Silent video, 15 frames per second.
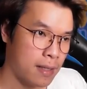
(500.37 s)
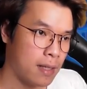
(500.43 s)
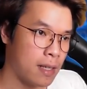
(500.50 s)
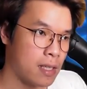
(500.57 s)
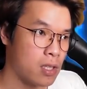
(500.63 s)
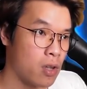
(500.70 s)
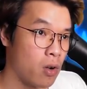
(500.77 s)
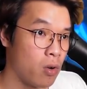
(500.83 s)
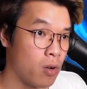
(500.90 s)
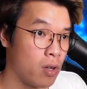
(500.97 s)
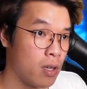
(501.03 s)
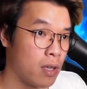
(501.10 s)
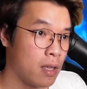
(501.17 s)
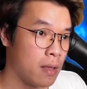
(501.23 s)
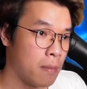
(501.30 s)
Let's go.
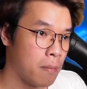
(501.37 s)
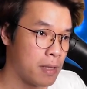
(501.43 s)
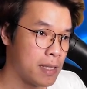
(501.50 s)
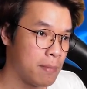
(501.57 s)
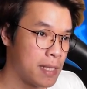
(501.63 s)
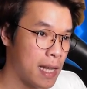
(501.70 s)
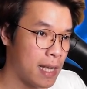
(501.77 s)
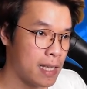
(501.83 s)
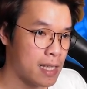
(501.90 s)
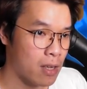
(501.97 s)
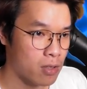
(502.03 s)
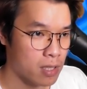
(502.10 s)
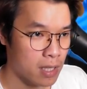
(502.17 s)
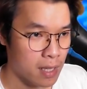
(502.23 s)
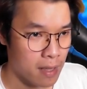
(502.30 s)
Masih bisa lagi
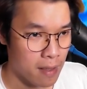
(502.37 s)
seharusnya.